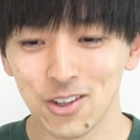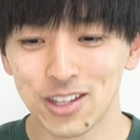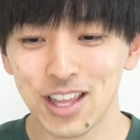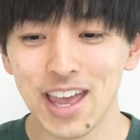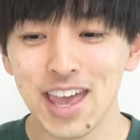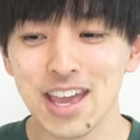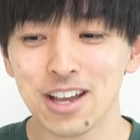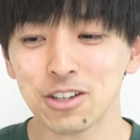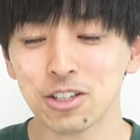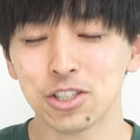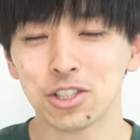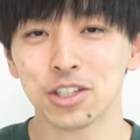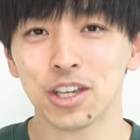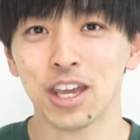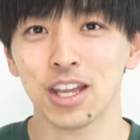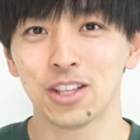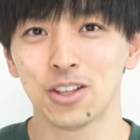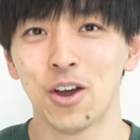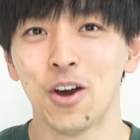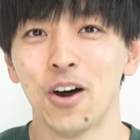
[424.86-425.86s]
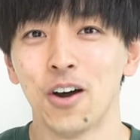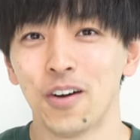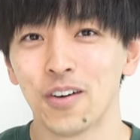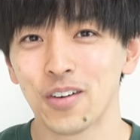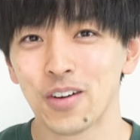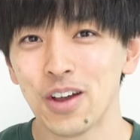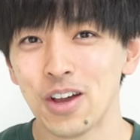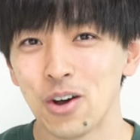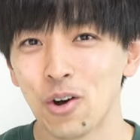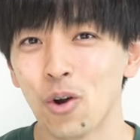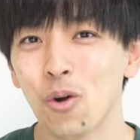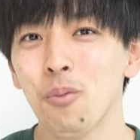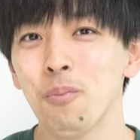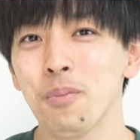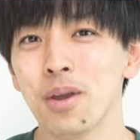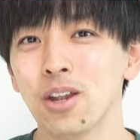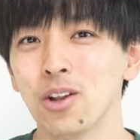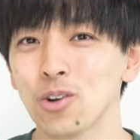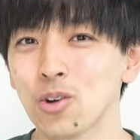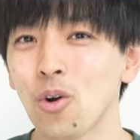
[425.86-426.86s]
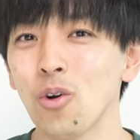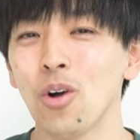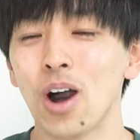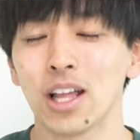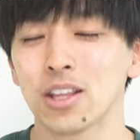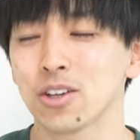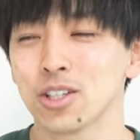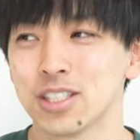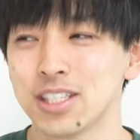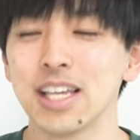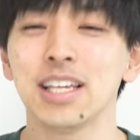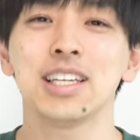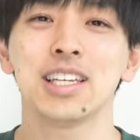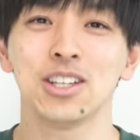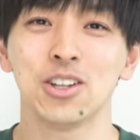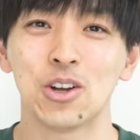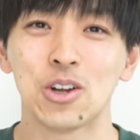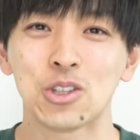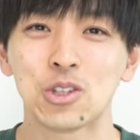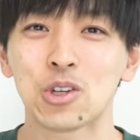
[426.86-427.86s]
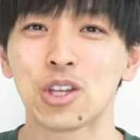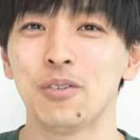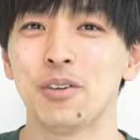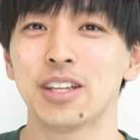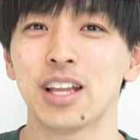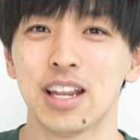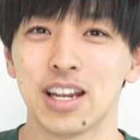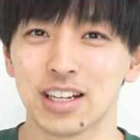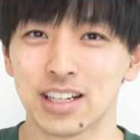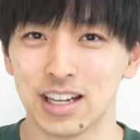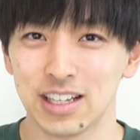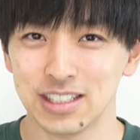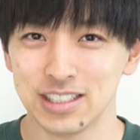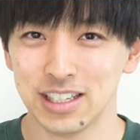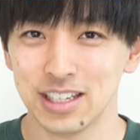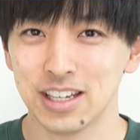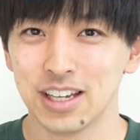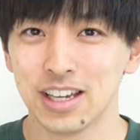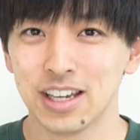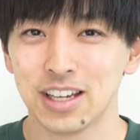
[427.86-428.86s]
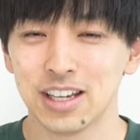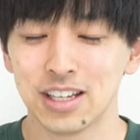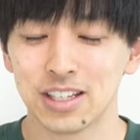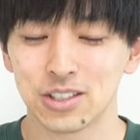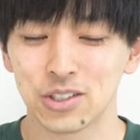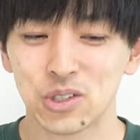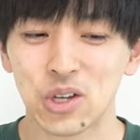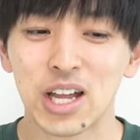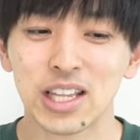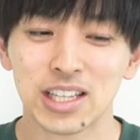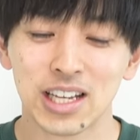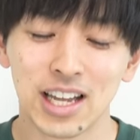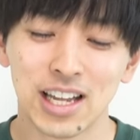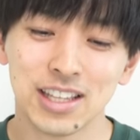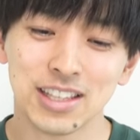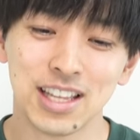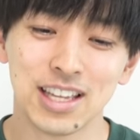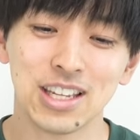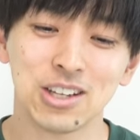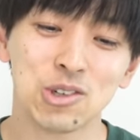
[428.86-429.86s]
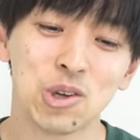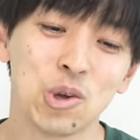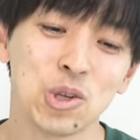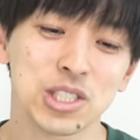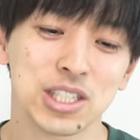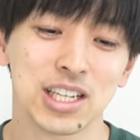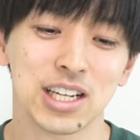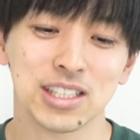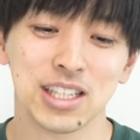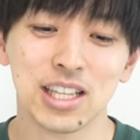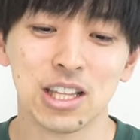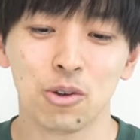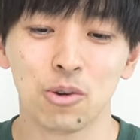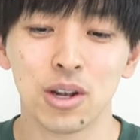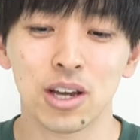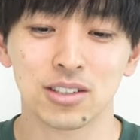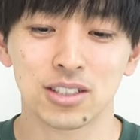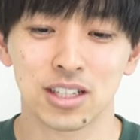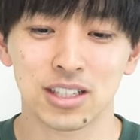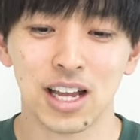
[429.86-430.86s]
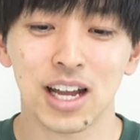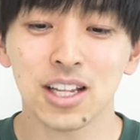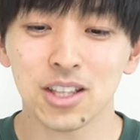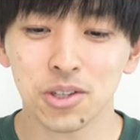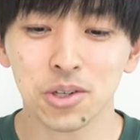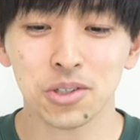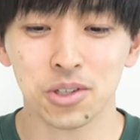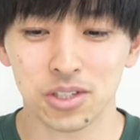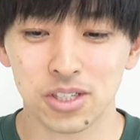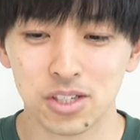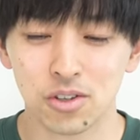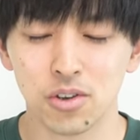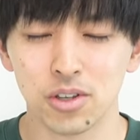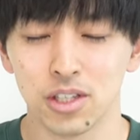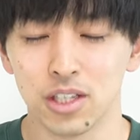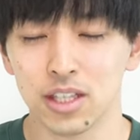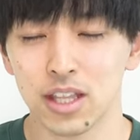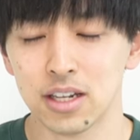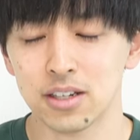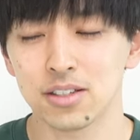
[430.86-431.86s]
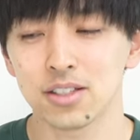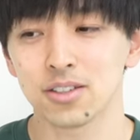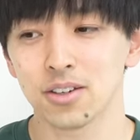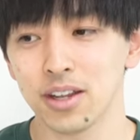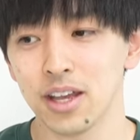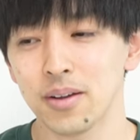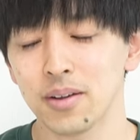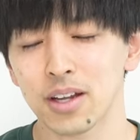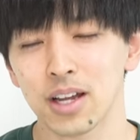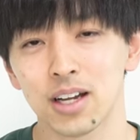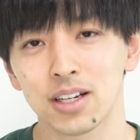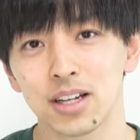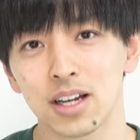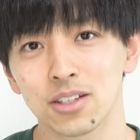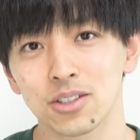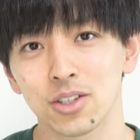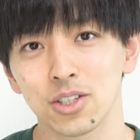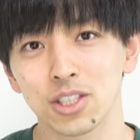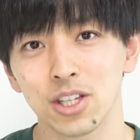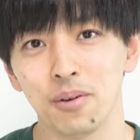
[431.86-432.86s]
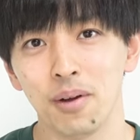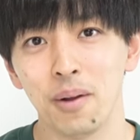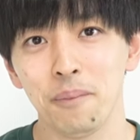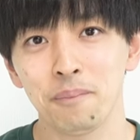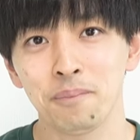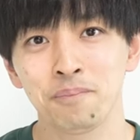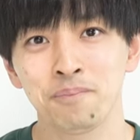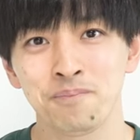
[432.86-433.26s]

の、大学受験の本命の後、あと前期の時みたいな感じ。そうあ簡単な公式が出てこなくなった。あの時とすごい似てるんですよね。感覚としては。